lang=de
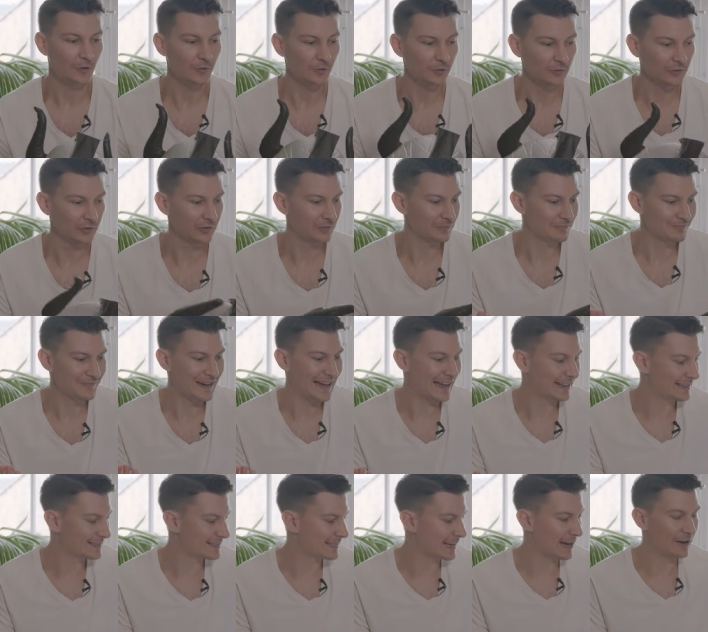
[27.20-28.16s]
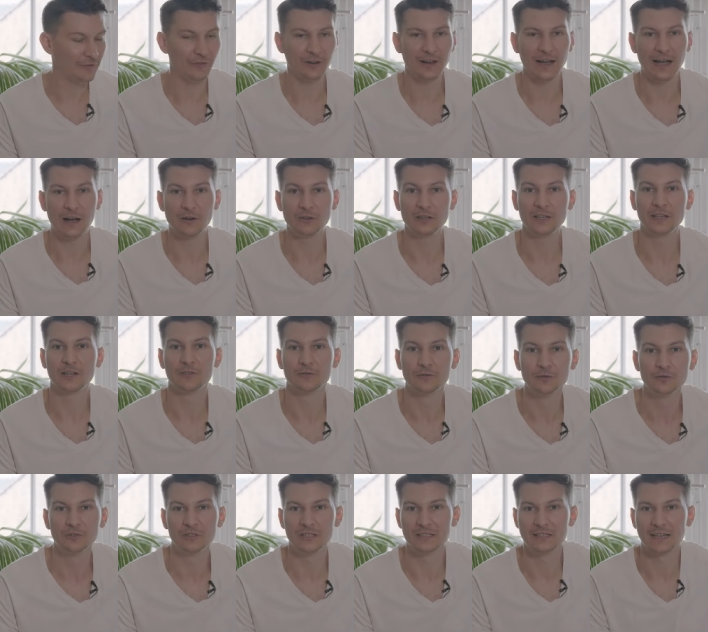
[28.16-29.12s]
Und man hat es einfach auch nie
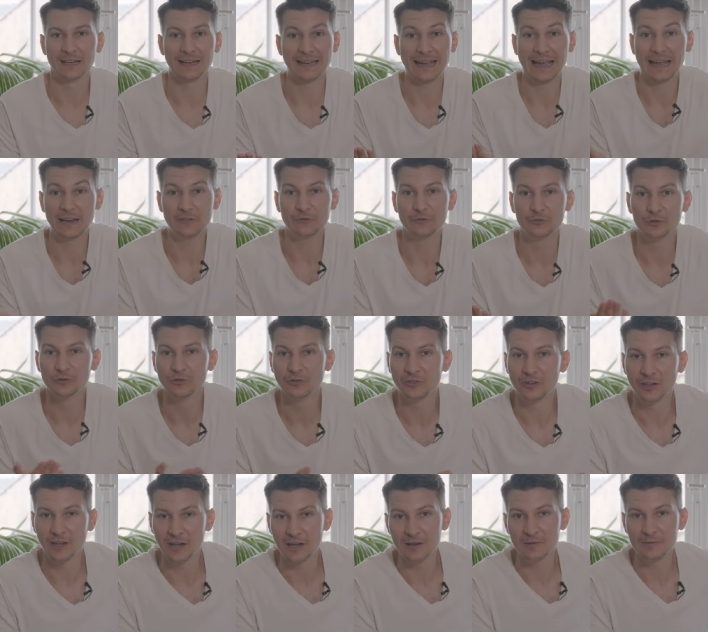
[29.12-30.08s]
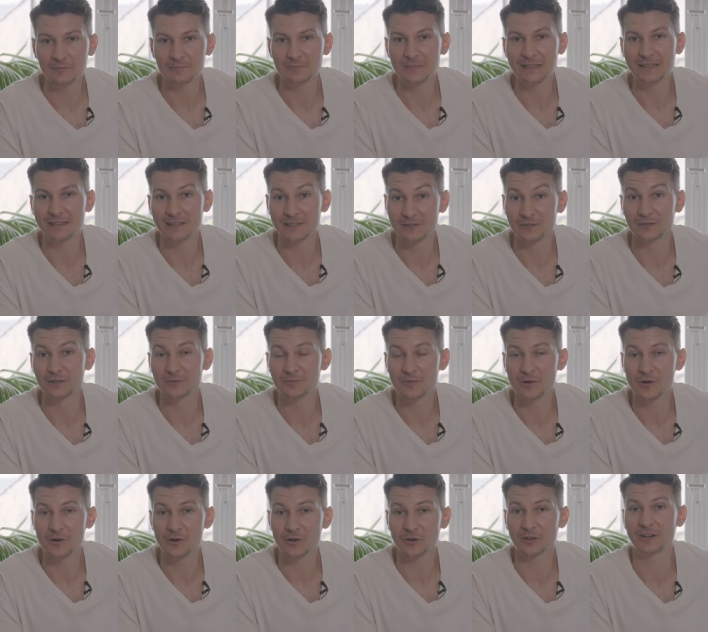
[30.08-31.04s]
gefunden. Es hat keinen Fund gegeben mit so
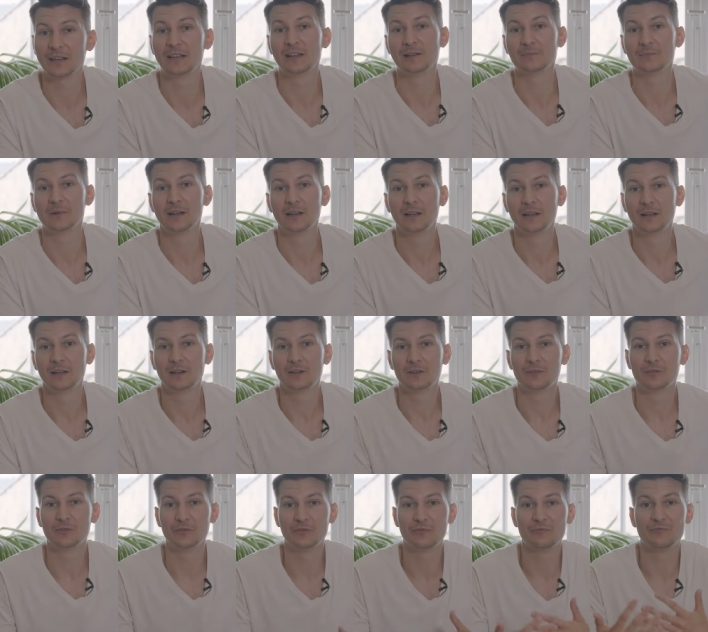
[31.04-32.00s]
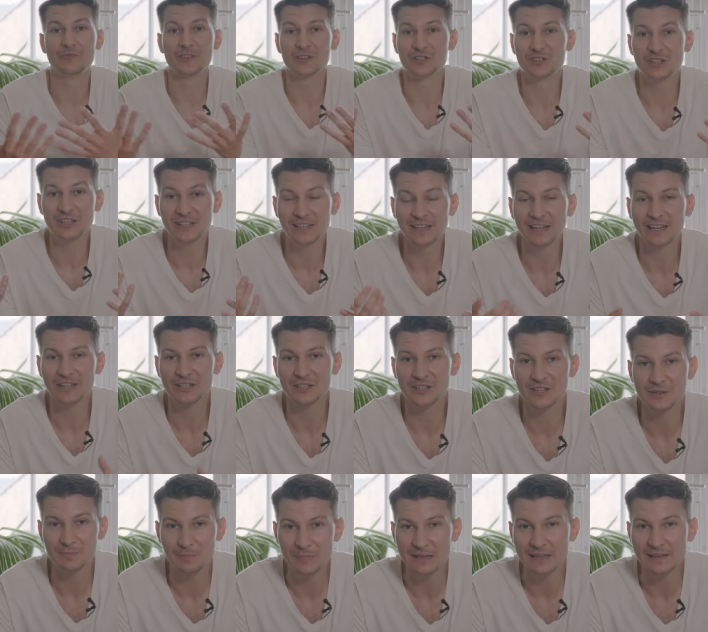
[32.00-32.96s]
einem Hornhelm. Und wahrscheinlich
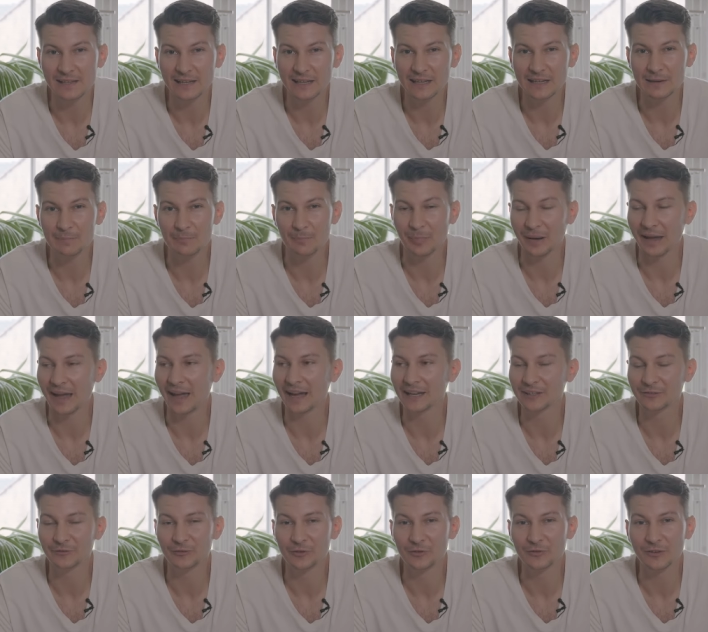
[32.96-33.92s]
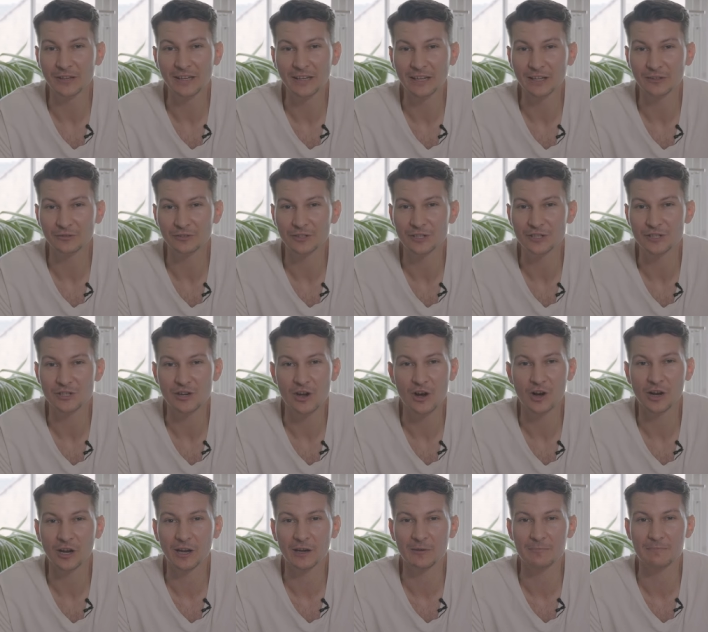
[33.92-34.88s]
ist das Bild ein bisschen geprägt von Vicky und die
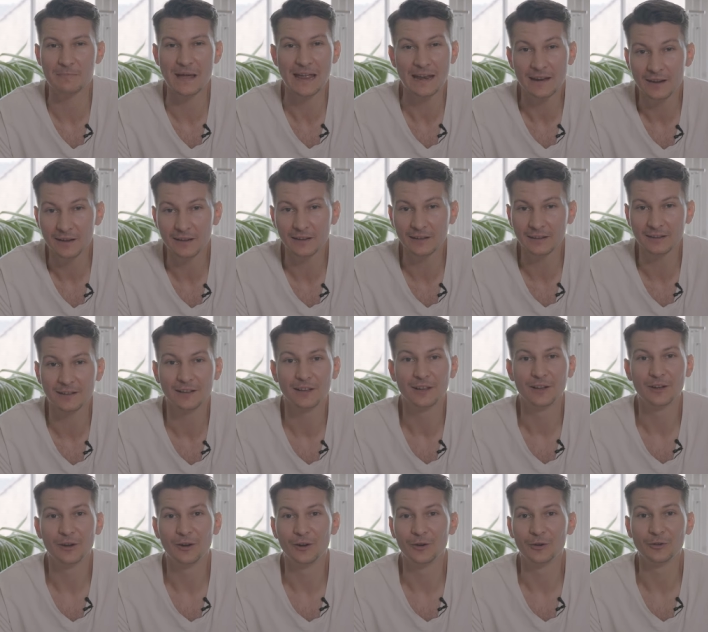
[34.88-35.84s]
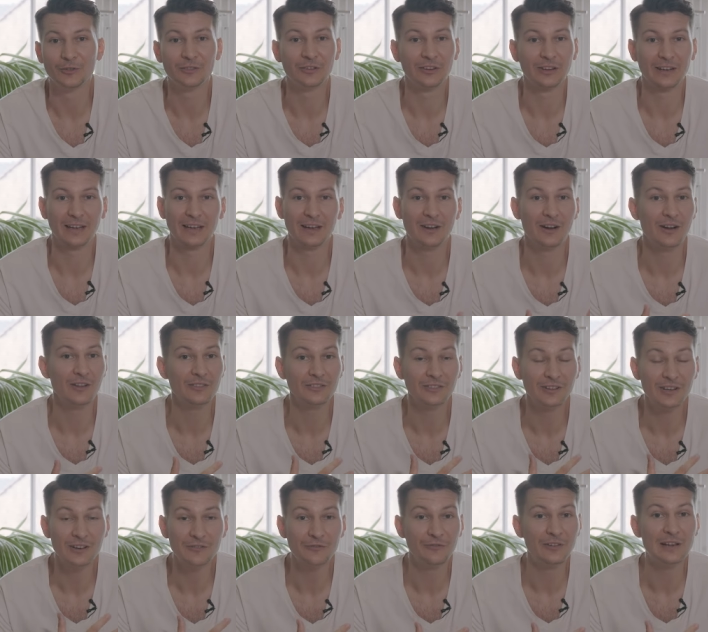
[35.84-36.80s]
starken Männer oder äh,
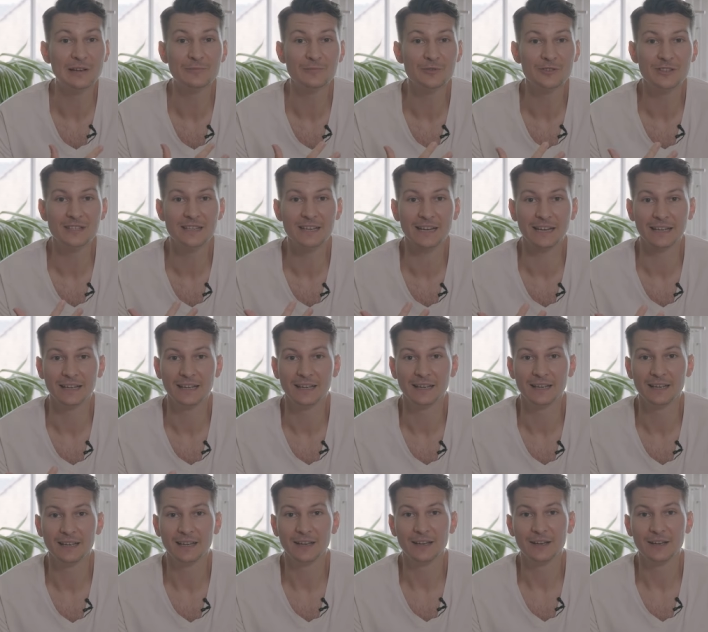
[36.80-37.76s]
anderen Filmen und Serien.